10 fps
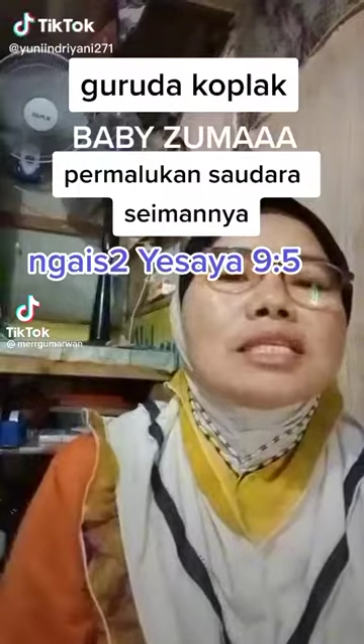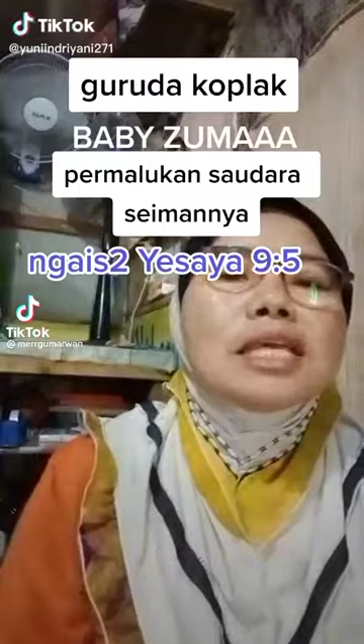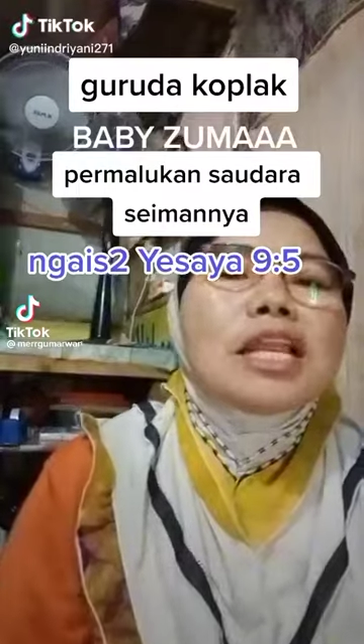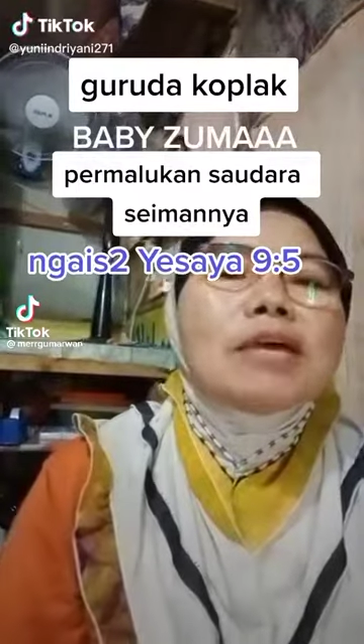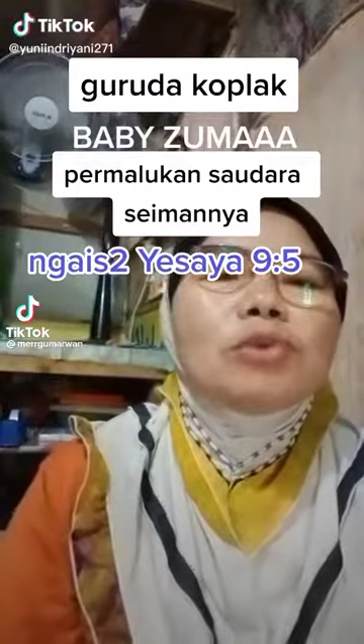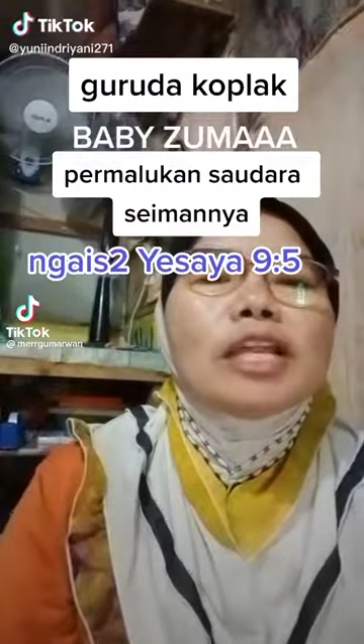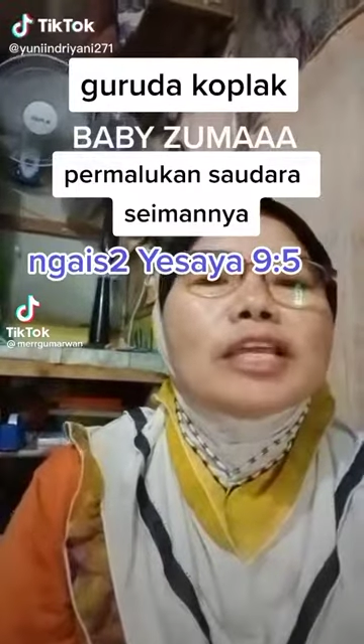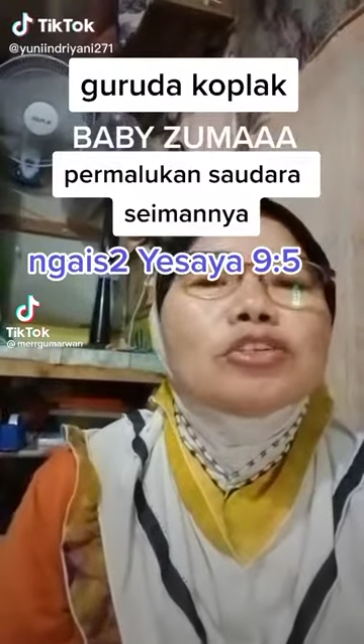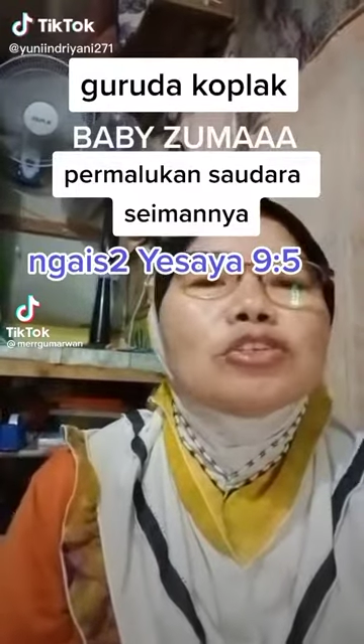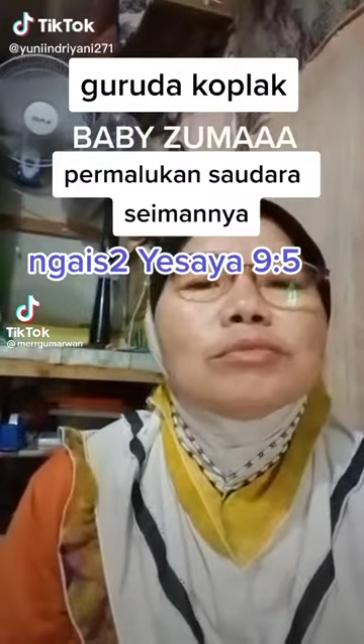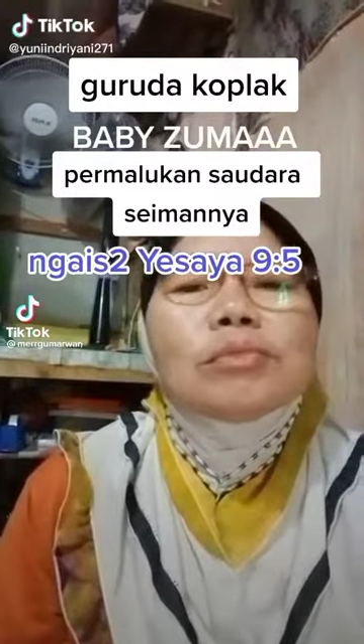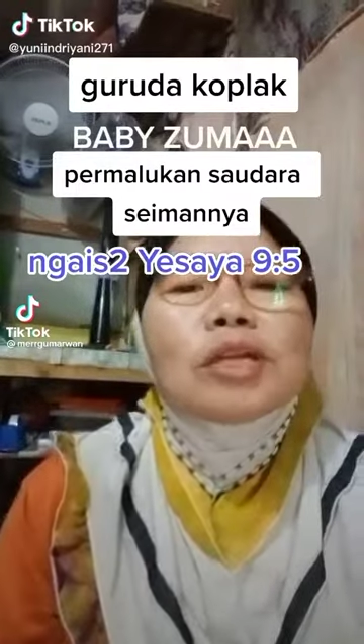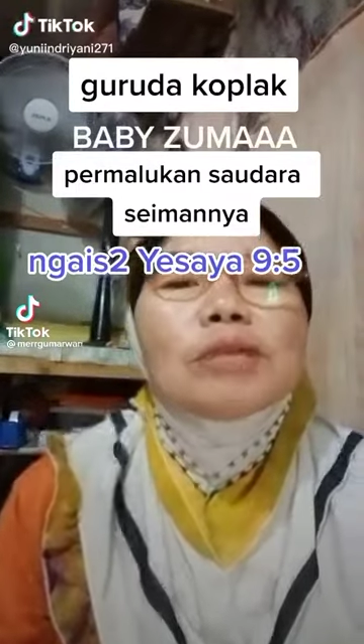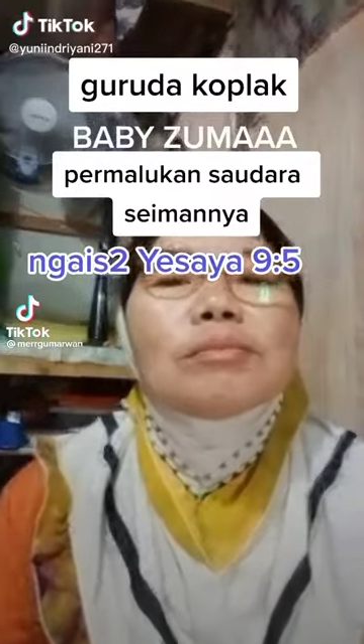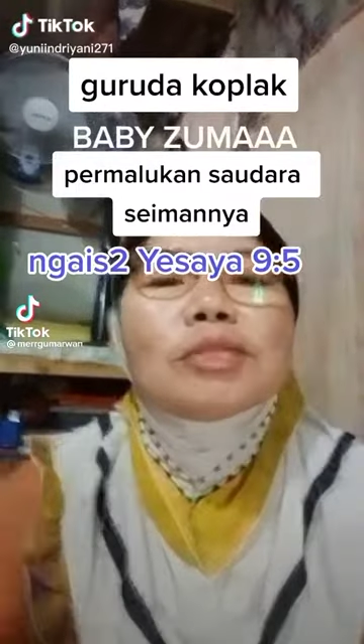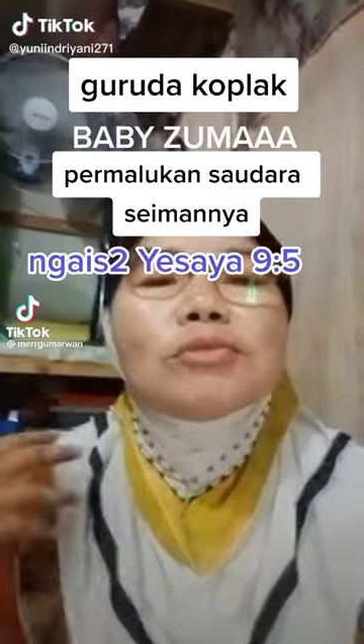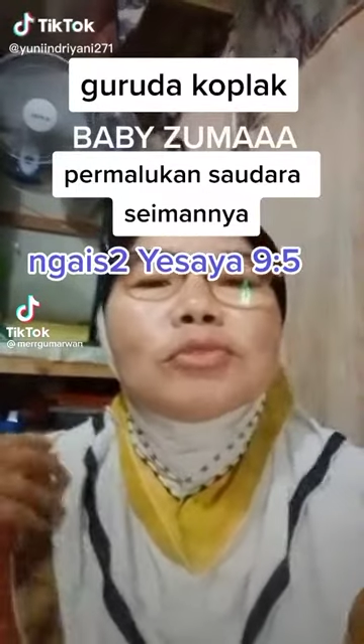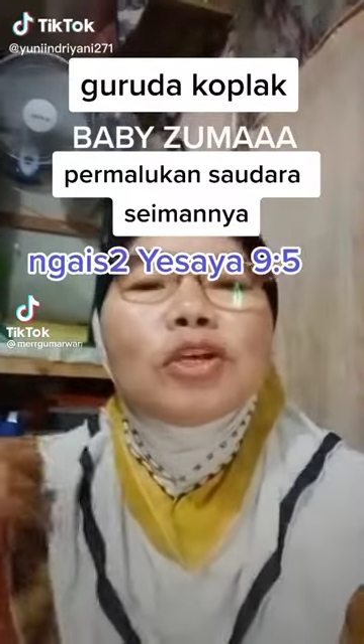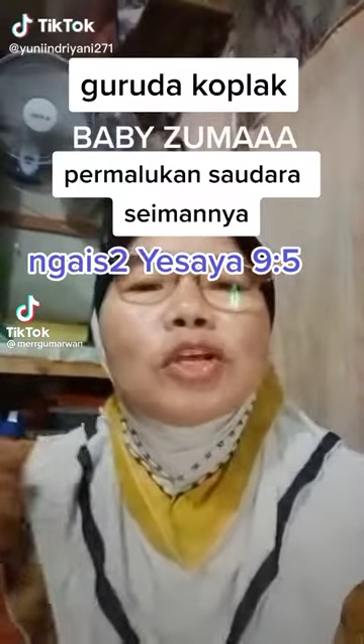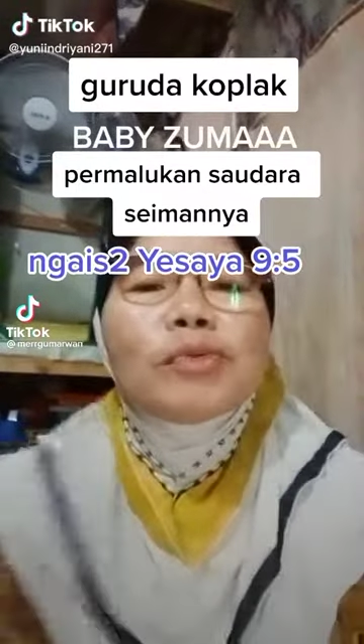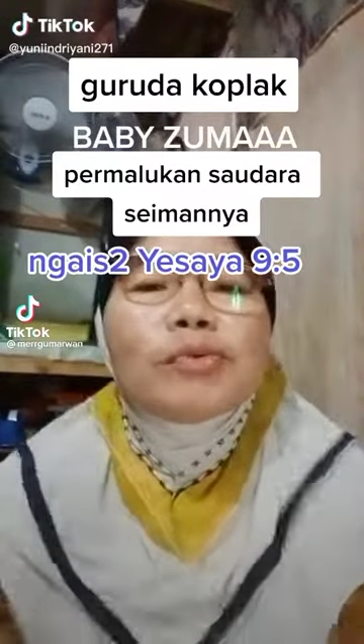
Assalamualaikum warahmatullahi